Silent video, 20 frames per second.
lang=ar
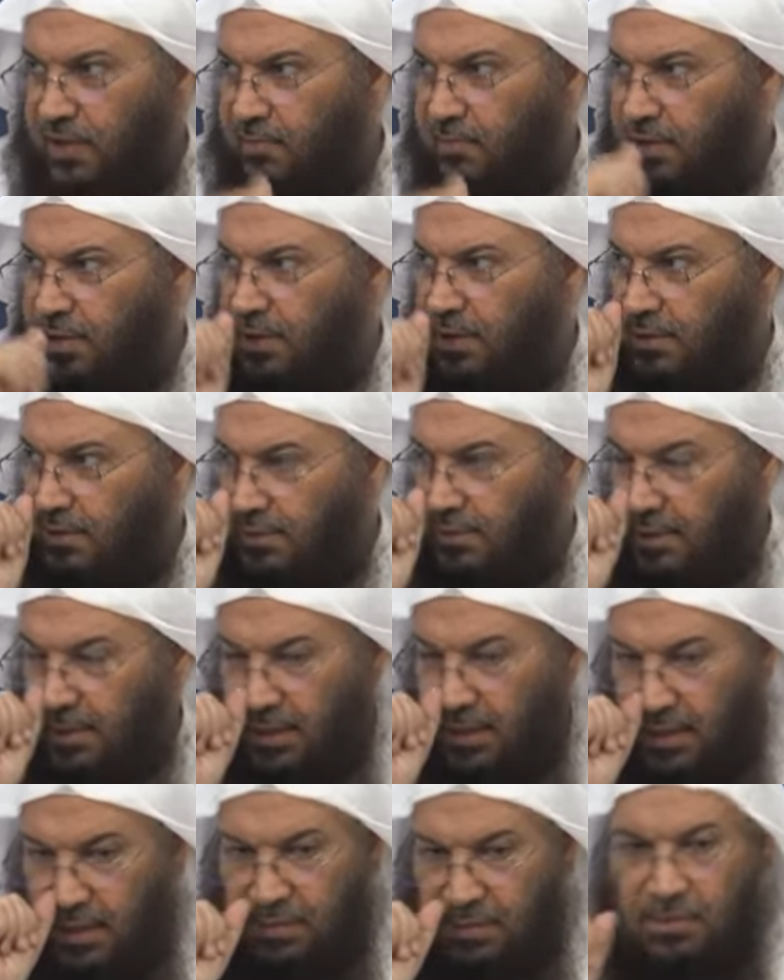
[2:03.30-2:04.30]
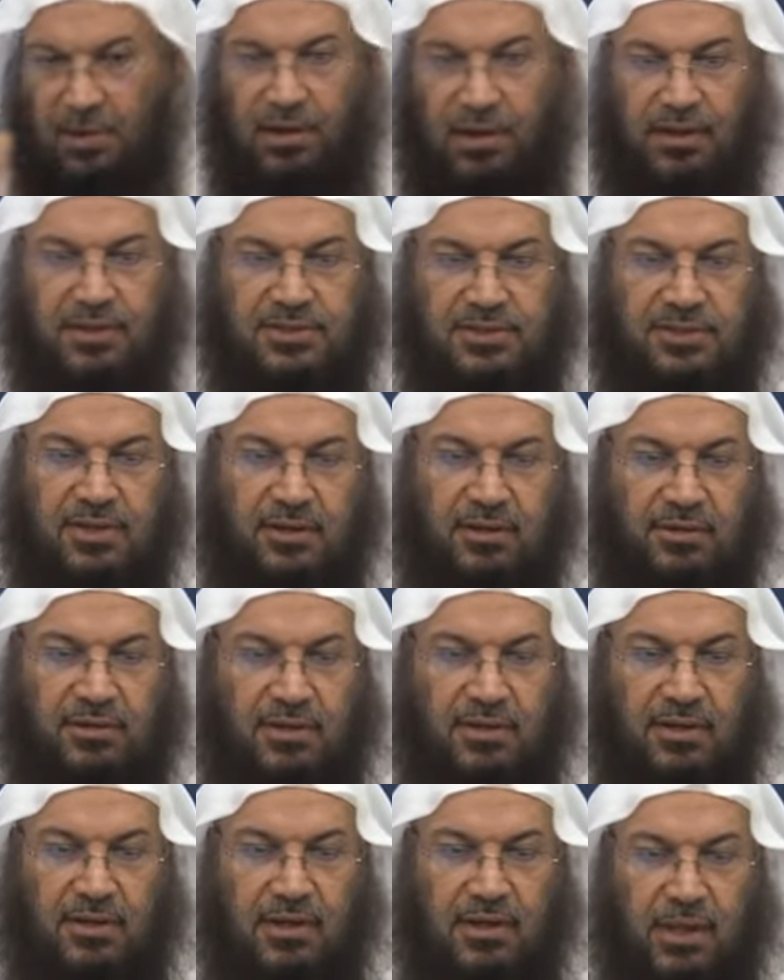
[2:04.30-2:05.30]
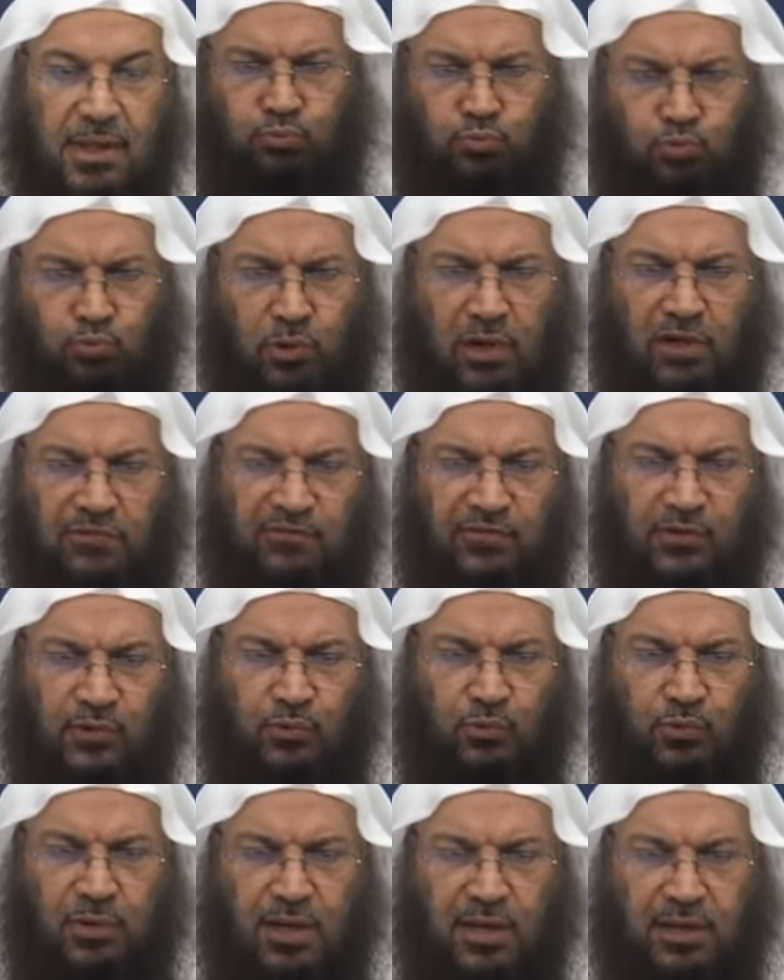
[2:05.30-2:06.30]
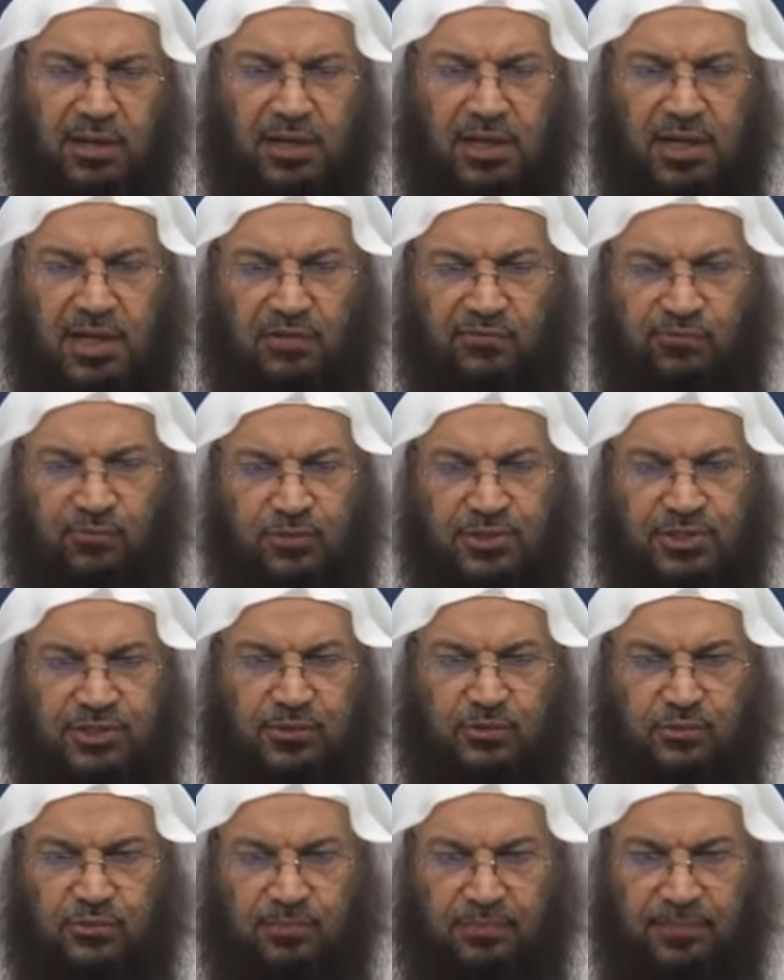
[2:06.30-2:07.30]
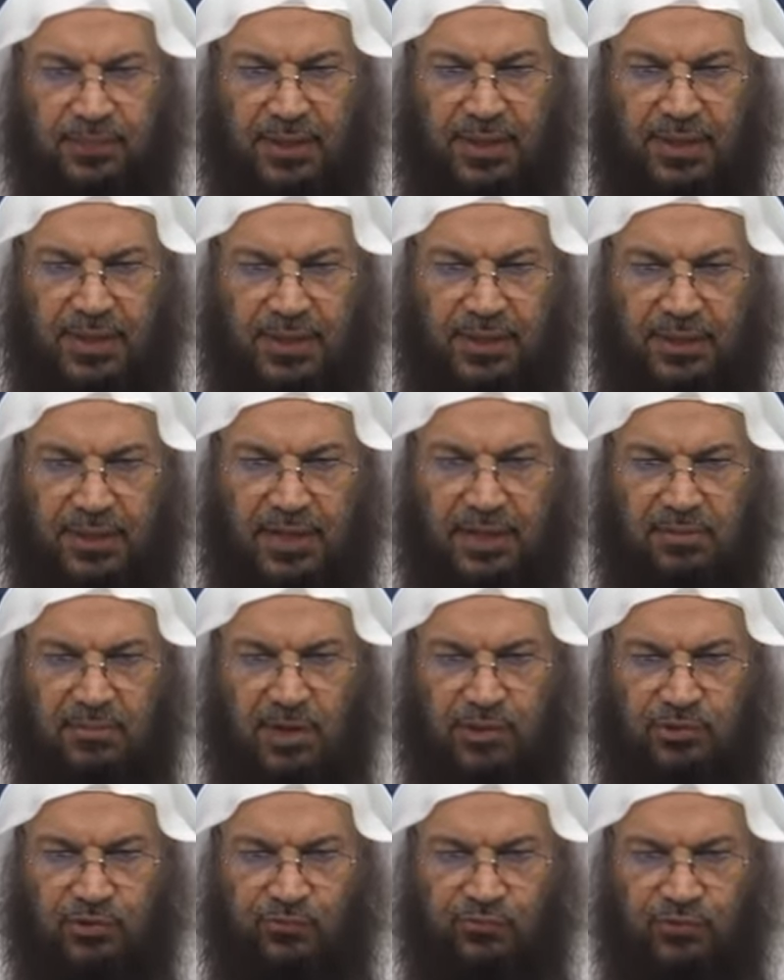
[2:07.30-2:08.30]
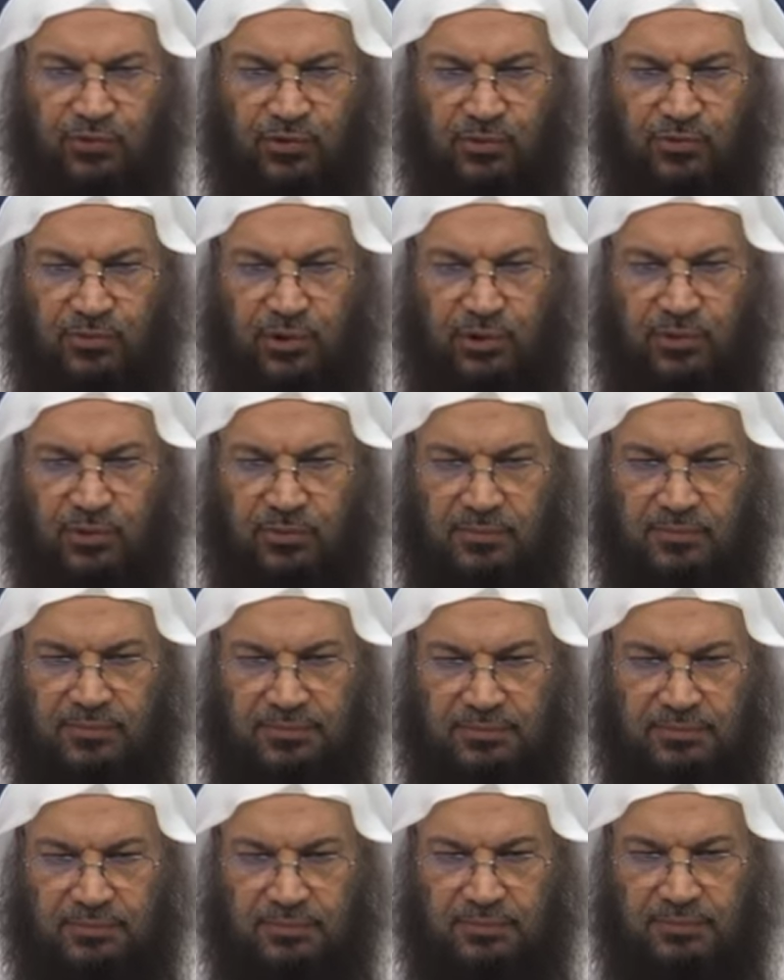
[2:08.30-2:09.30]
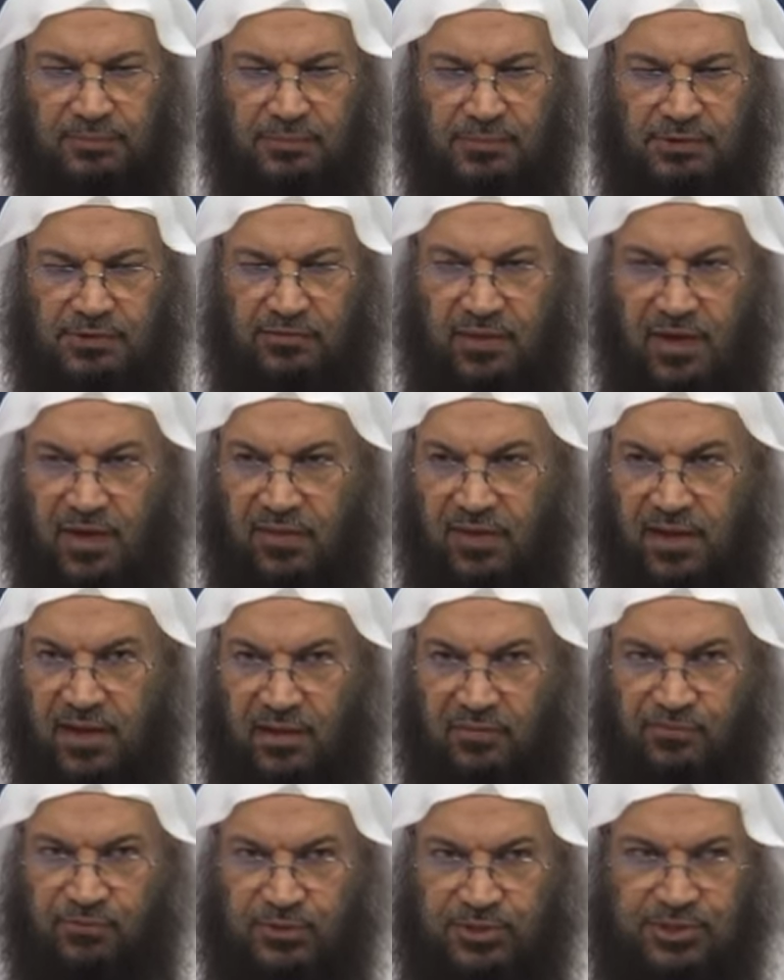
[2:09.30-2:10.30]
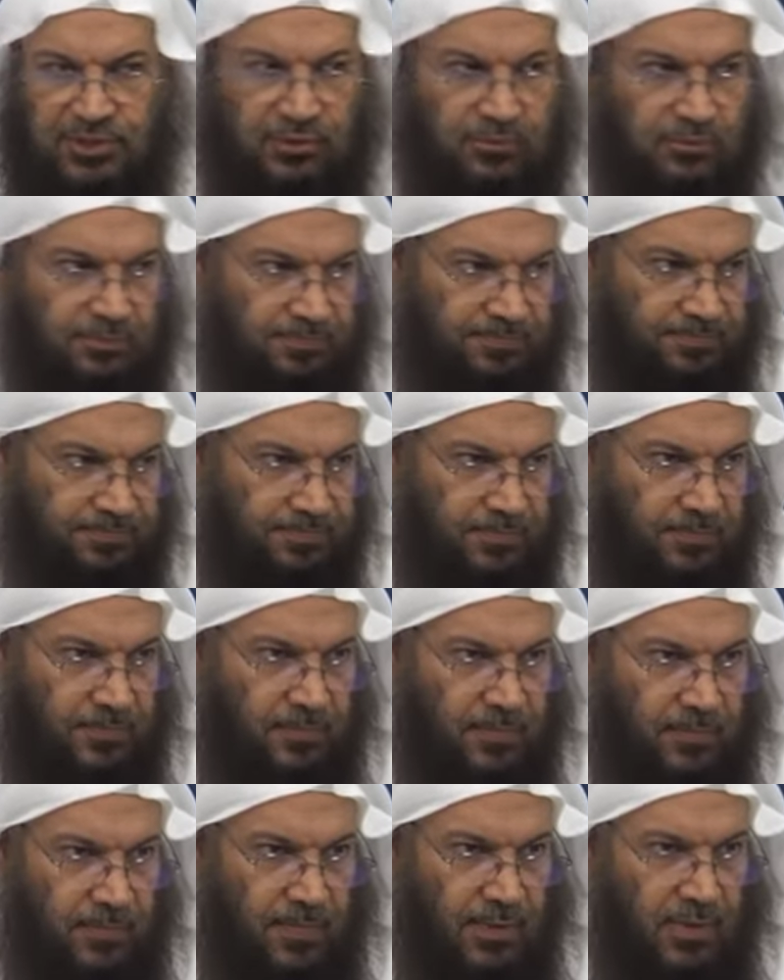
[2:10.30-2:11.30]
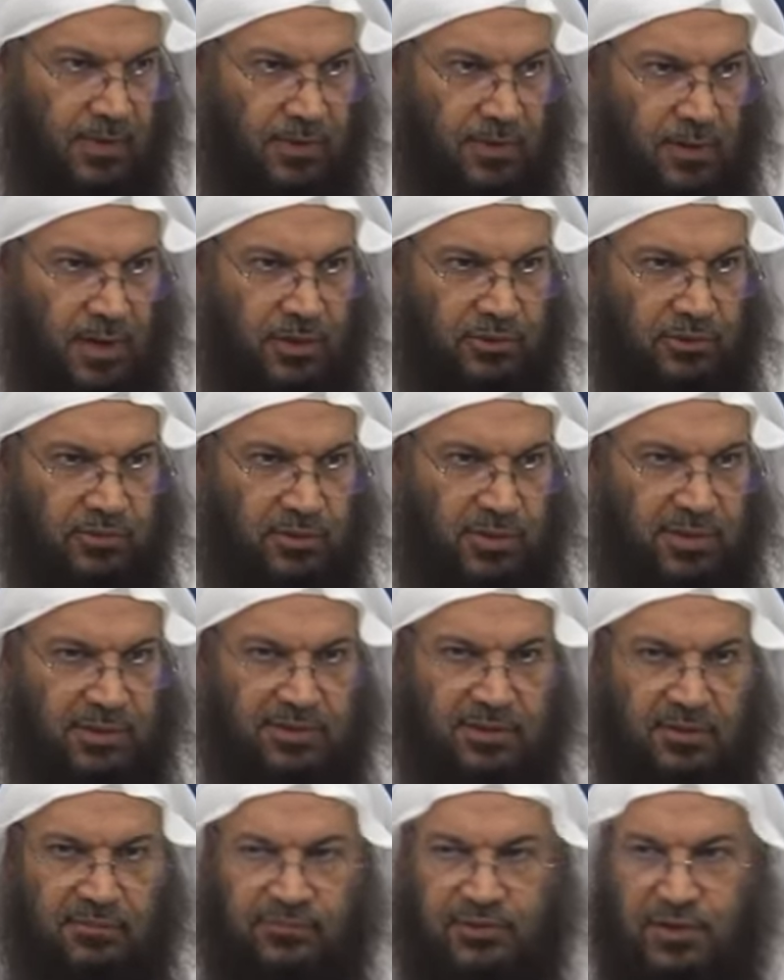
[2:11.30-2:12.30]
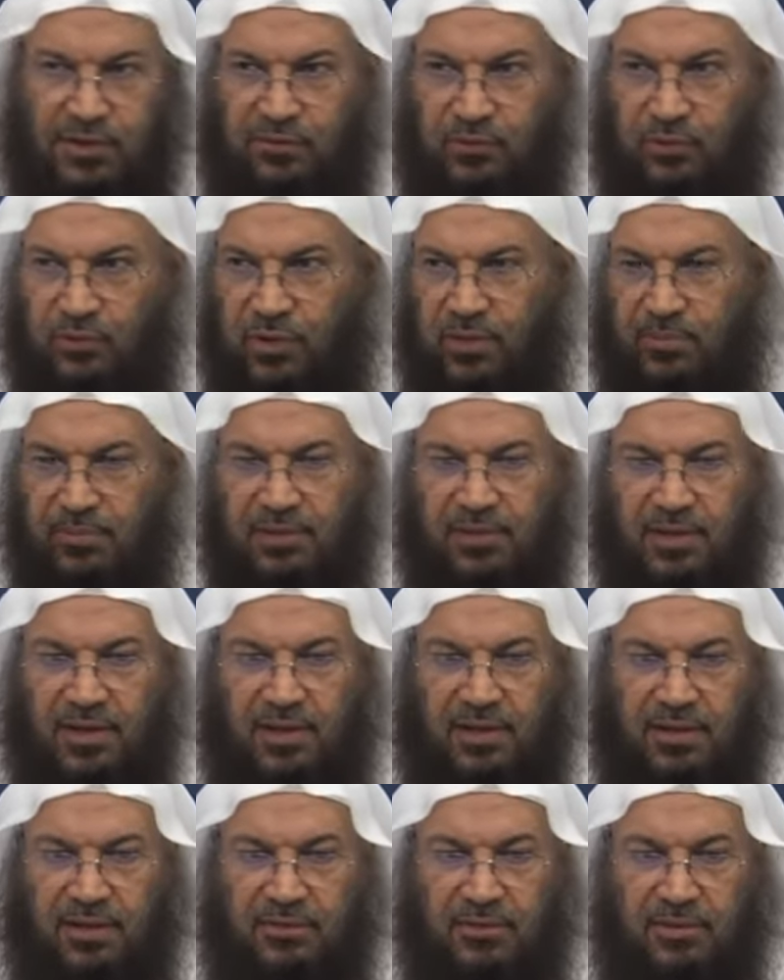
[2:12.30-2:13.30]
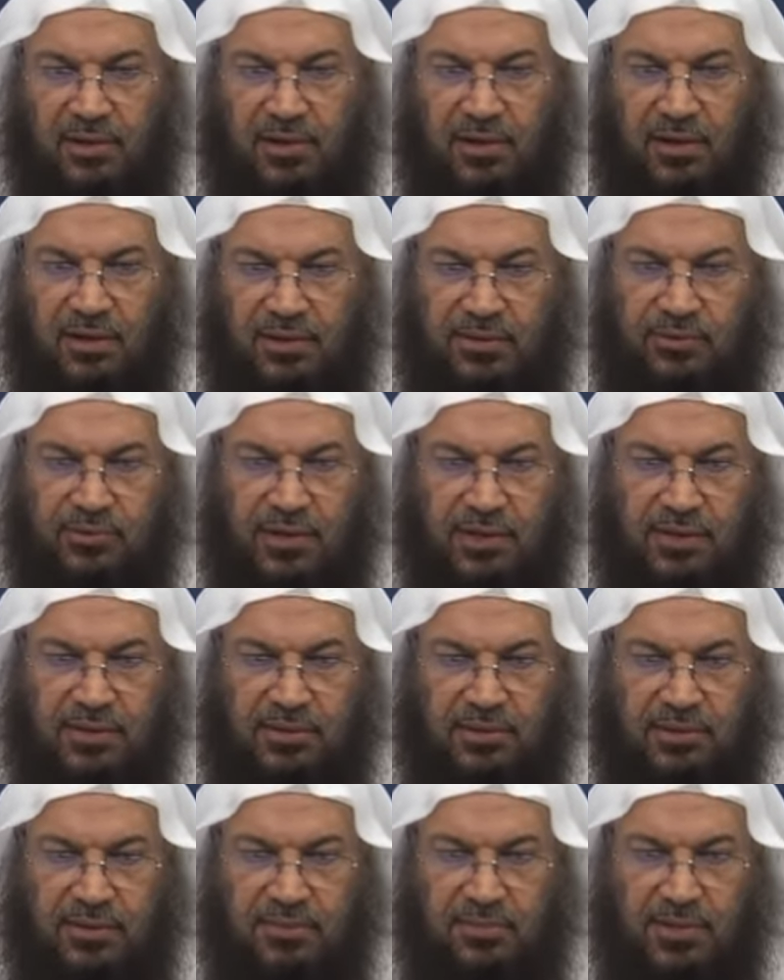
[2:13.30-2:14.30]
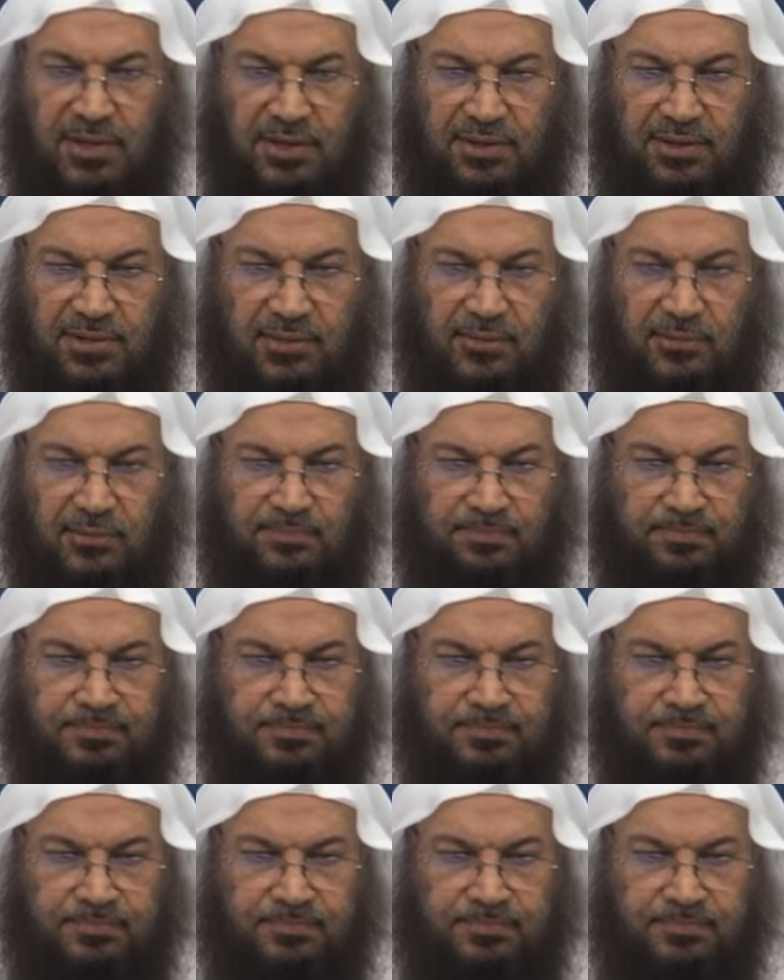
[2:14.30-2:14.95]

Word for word: ما ما قصرنا وأنفقوا خيرا لأنفسكم يعني ما تنفقونه فهذا لأنفسكم أنتم الذين تنتفعون من ذلك الله غني عن عبادتكم